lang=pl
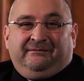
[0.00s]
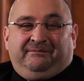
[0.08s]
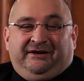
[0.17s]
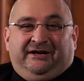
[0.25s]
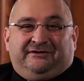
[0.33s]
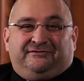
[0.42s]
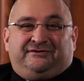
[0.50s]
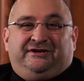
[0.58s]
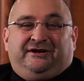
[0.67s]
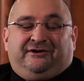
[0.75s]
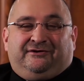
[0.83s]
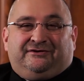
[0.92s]
Pan Jezus
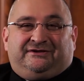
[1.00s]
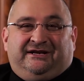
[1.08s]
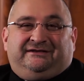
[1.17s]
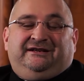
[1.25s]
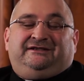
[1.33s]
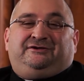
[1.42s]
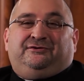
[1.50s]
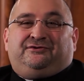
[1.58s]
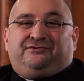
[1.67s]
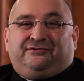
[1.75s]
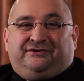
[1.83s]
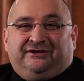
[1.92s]
nikogo z nas nie chce
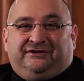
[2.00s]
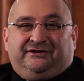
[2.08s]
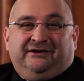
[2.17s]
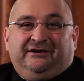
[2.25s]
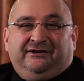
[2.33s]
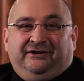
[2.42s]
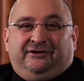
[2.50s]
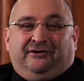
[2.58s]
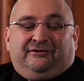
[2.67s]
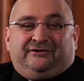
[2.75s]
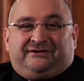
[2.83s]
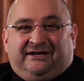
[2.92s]
odrzucić,
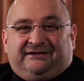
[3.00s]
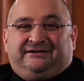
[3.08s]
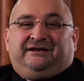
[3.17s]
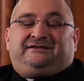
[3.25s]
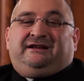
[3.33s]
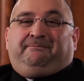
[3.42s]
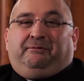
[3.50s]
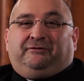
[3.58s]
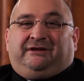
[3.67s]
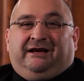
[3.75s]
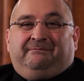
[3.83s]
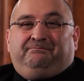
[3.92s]
nikogo z nas nie chce
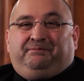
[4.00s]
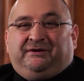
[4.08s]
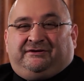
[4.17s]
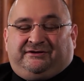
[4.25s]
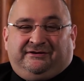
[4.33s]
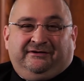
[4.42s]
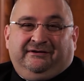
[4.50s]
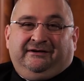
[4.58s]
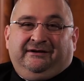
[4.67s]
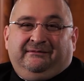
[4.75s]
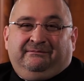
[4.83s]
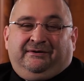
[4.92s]
potępić,
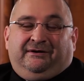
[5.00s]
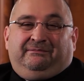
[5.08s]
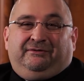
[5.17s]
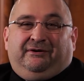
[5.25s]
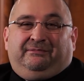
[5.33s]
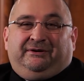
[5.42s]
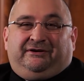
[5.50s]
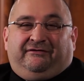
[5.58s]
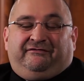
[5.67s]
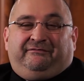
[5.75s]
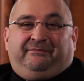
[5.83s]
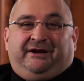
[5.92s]
bo byłoby
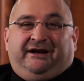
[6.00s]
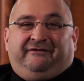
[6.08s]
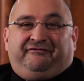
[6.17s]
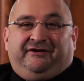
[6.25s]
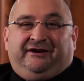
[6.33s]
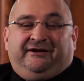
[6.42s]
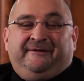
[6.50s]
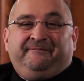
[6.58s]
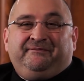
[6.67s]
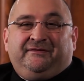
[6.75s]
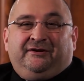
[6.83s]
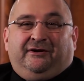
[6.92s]
to wbrew y,
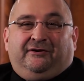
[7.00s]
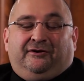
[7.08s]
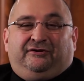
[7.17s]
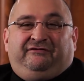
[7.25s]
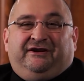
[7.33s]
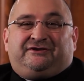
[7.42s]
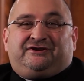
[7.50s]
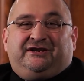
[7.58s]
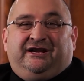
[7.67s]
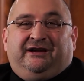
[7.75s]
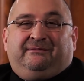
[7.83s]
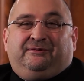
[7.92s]
no,
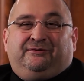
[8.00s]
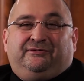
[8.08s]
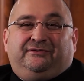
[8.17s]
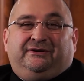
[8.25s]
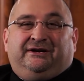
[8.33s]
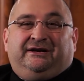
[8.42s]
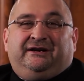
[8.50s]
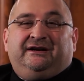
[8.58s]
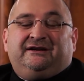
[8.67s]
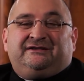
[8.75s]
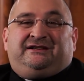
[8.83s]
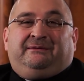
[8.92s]
odwiecznemu y,
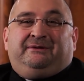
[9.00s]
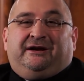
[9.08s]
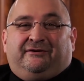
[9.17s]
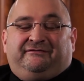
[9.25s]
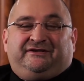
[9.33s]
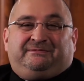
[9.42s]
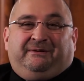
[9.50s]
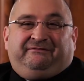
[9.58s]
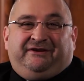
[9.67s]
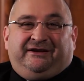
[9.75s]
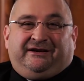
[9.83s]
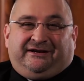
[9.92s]
zamiarowi
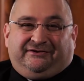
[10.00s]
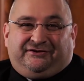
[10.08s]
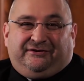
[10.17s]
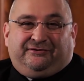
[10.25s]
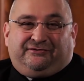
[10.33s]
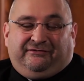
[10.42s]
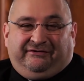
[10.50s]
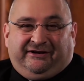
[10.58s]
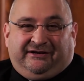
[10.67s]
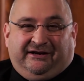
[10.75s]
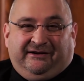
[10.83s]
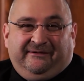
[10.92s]
zbawienia każdego
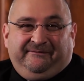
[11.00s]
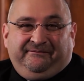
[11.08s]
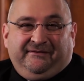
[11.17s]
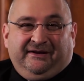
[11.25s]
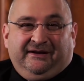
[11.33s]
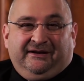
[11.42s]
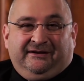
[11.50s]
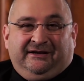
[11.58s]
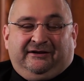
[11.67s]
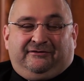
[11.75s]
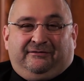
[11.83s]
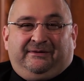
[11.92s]
człowieka.
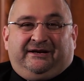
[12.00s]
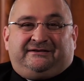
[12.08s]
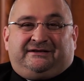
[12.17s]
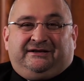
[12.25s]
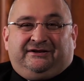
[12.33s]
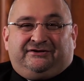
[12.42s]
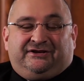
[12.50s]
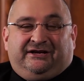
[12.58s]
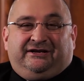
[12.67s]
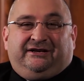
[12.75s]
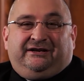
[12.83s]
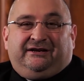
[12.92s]
Natomiast
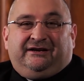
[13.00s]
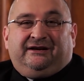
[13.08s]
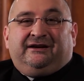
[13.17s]
jeżeli